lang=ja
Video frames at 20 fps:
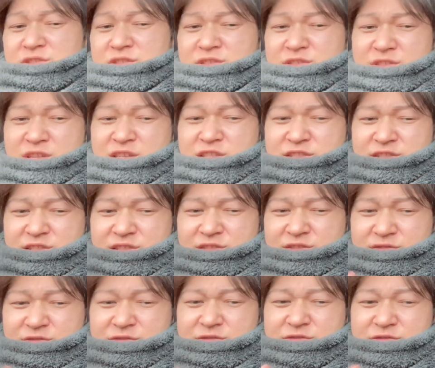で、なんか、
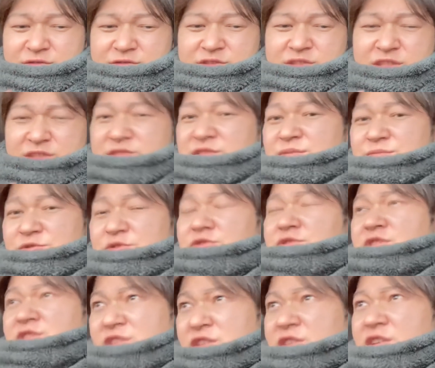システム
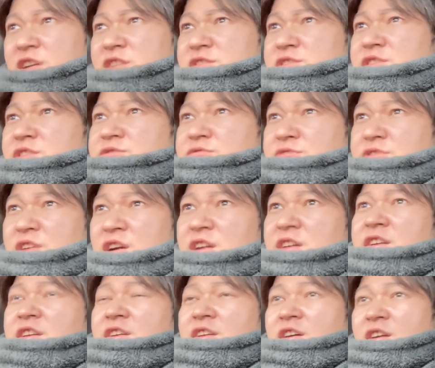上でね、やってんのにな
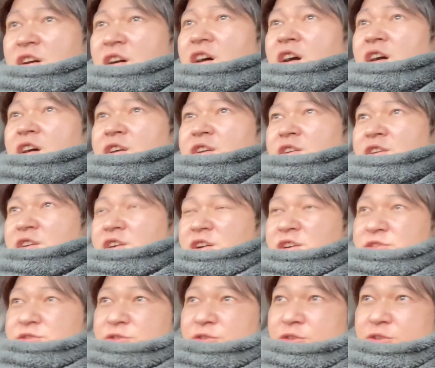らへんか
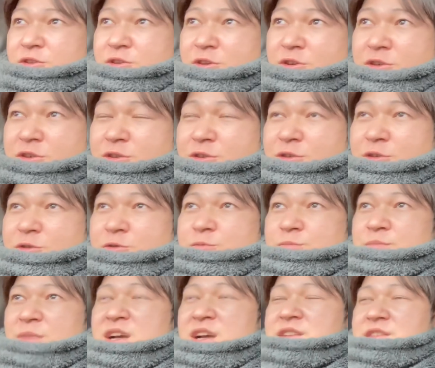ら、
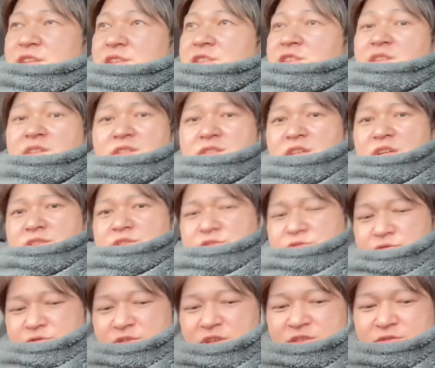前ね、聞いたんです
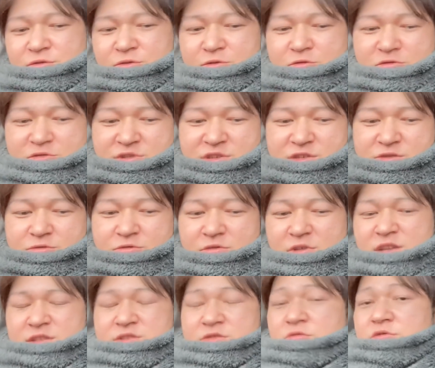よ。なんでこれ置き配、どう
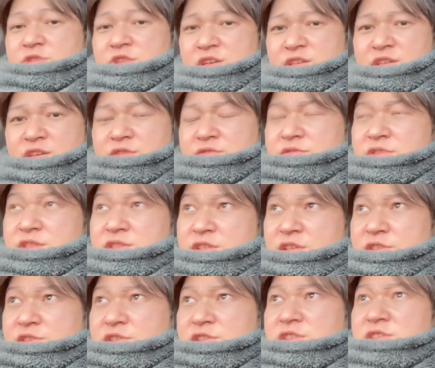やって置き配になるんです
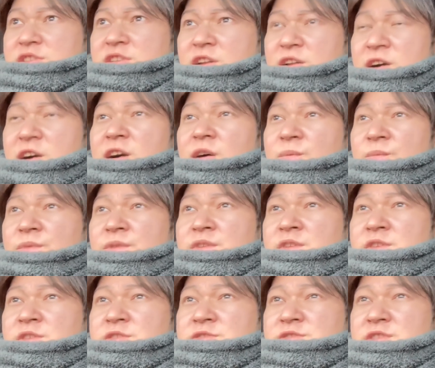かって聞いたら、
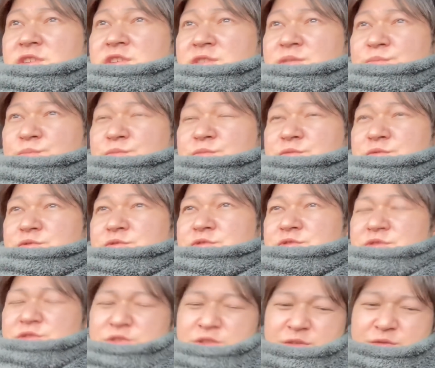で、
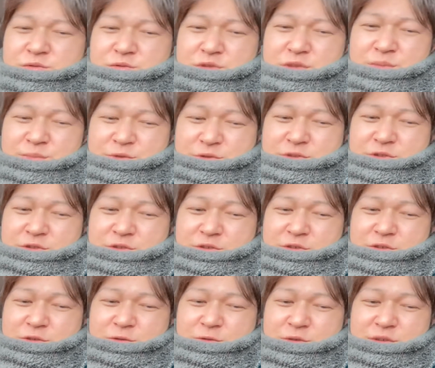でも
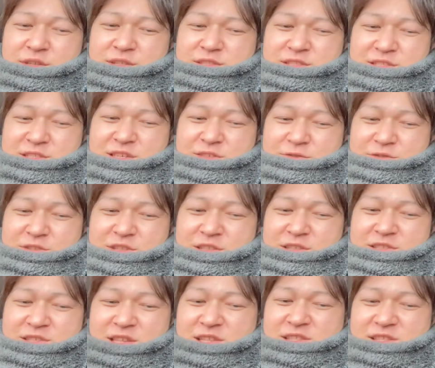俺はちゃんと
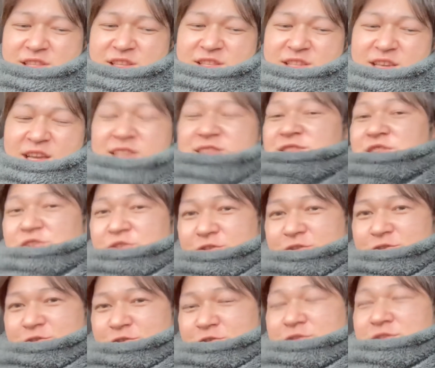設定でやってるっ
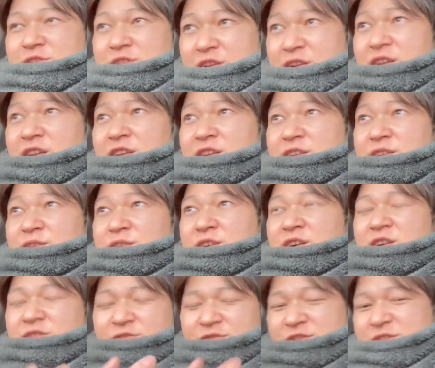て言ったら、
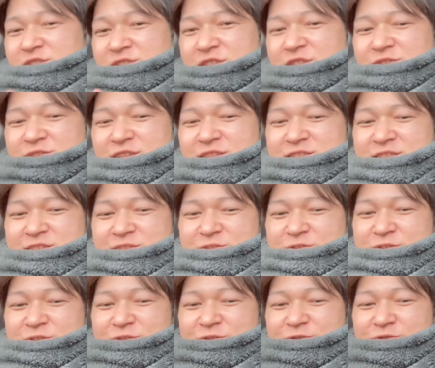確認してくださいっ
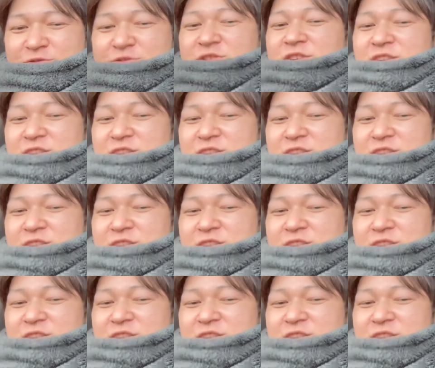て言った